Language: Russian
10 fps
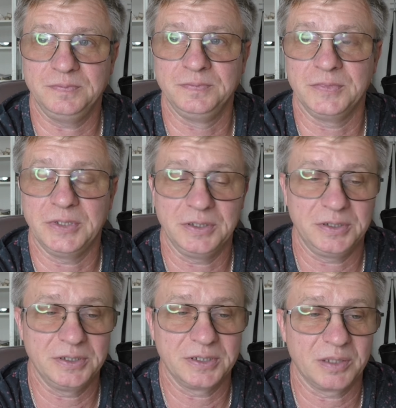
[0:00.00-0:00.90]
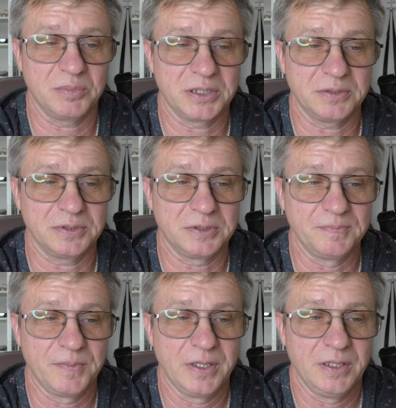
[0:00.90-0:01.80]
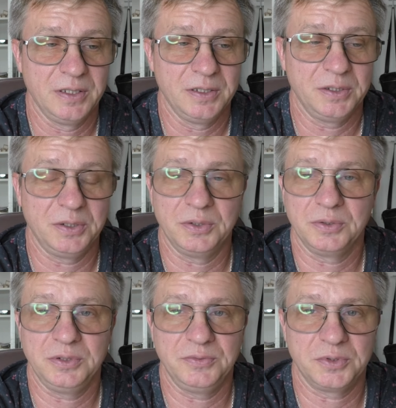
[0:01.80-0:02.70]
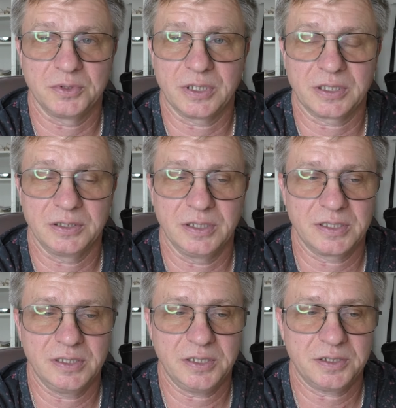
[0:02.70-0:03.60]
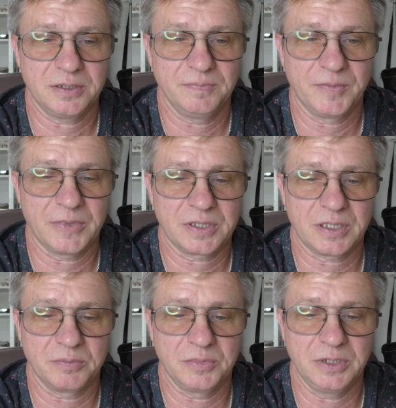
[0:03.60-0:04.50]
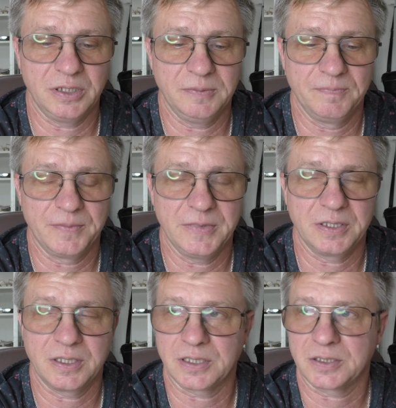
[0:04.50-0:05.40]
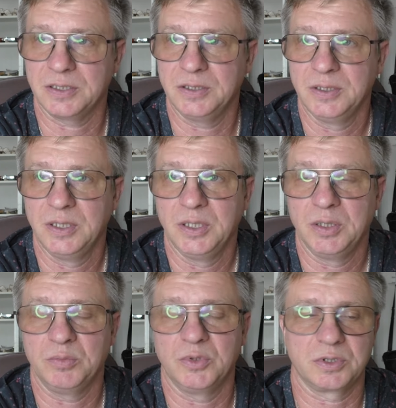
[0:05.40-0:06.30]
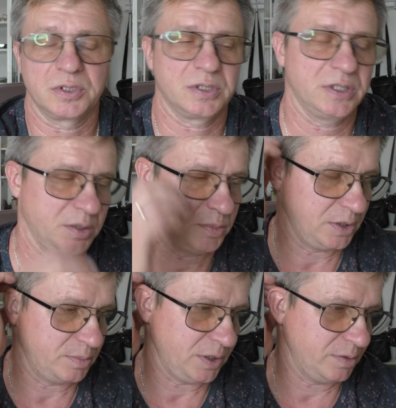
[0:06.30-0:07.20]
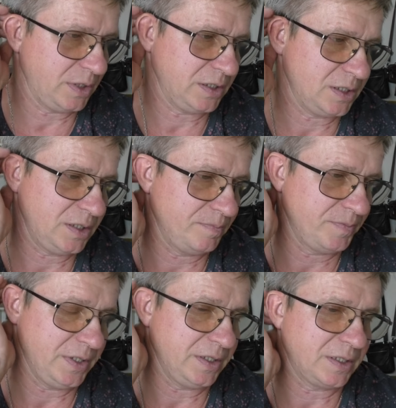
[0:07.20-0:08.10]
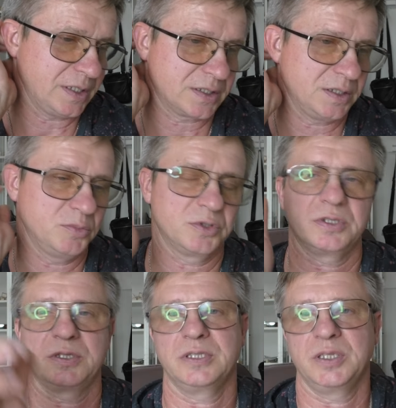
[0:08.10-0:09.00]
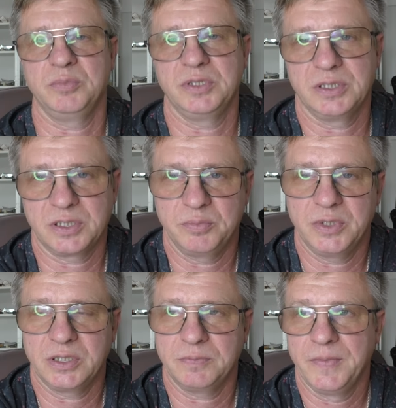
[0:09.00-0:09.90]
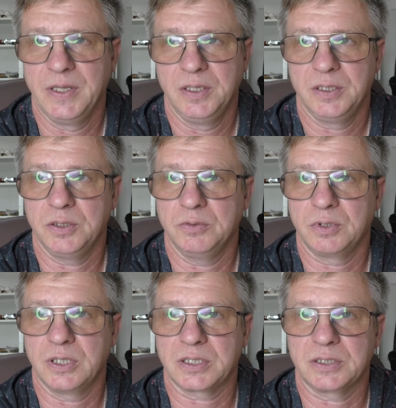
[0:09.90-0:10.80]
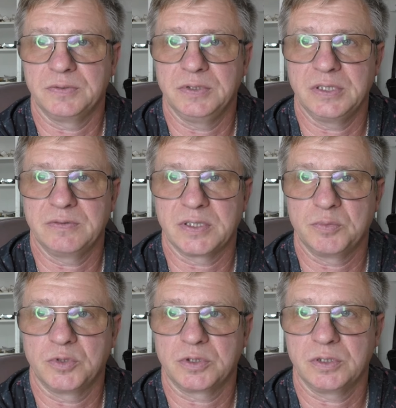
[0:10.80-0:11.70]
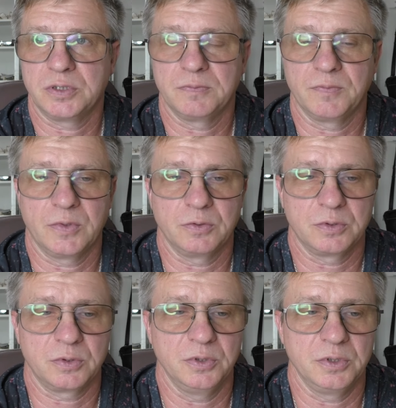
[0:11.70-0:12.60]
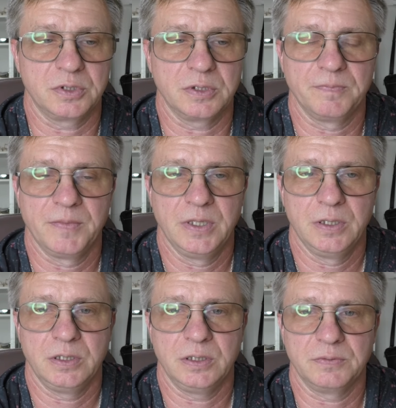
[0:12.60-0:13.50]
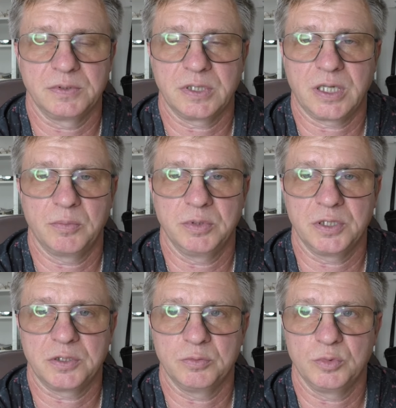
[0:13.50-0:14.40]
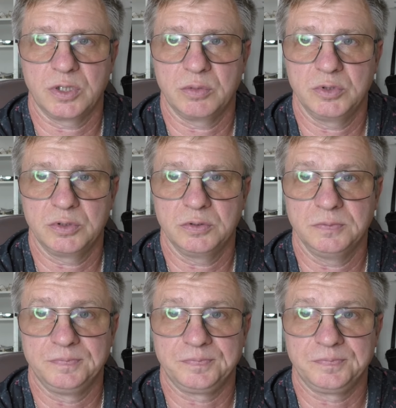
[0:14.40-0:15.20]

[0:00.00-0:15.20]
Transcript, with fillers: и идти зарабатывать но не все так однозначно. На самом деле не каждый может стать предпринимателем, не каждый может стать бизнесменом, не у каждого есть возможность устроиться на высокооплачиваемую работу.